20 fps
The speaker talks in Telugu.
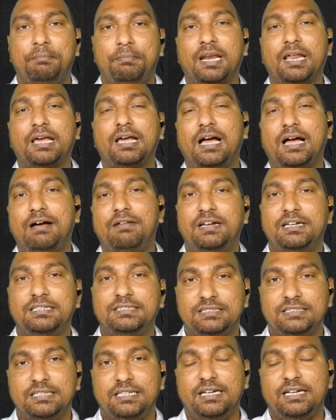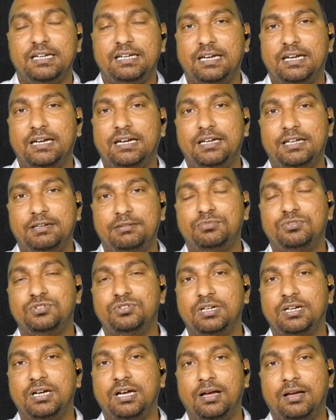మనకు కావాల్సింది ఏంటి అంటే
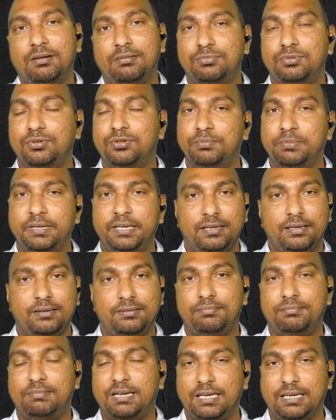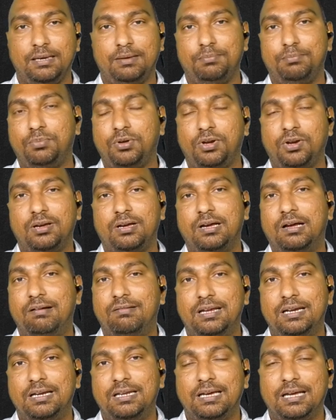ముందుగా భూమి మనకి పొలం
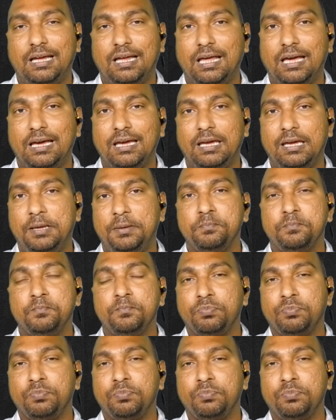కావాలి అలాగే